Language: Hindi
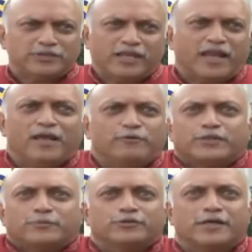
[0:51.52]
उसी के लिए वो
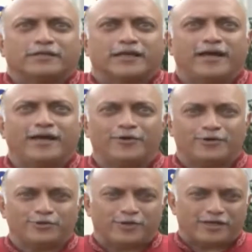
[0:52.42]
सब कुछ करता है
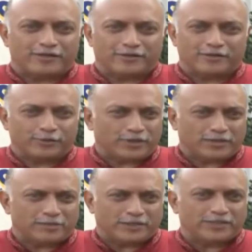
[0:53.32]
और जो एक छोटा
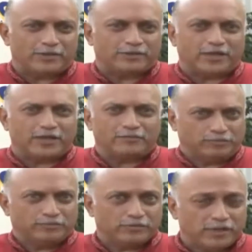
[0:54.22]
सा बच्चा होता है
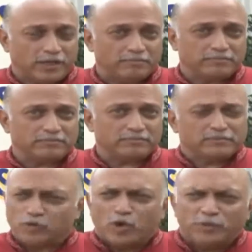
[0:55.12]
उसने
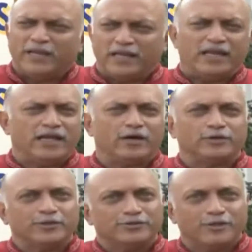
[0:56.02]
गोद भी नहीं लिया
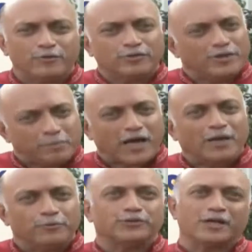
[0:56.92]
होता उसने वो उसे
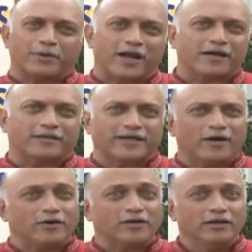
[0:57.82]
पाल पोस कर बड़ा करता
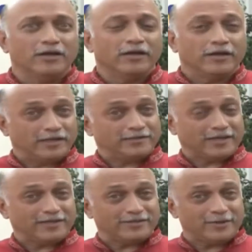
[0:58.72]
है और किस
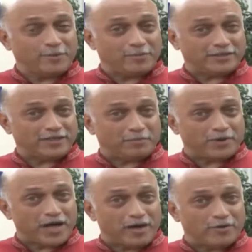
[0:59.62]
तरह से वो बच्चा
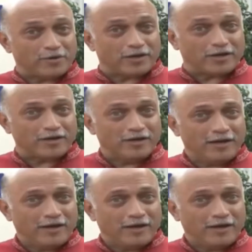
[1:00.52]
बड़ा होकर